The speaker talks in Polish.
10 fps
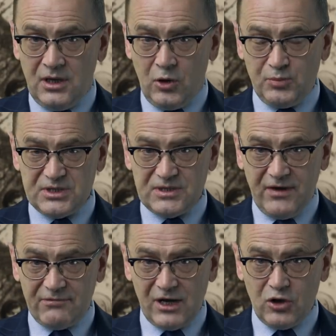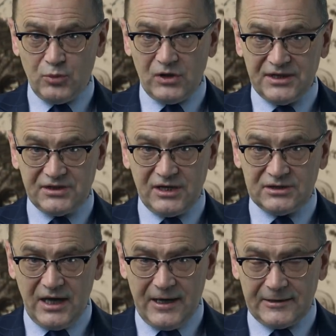opisywała go po latach
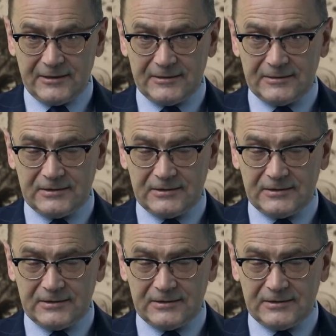tak.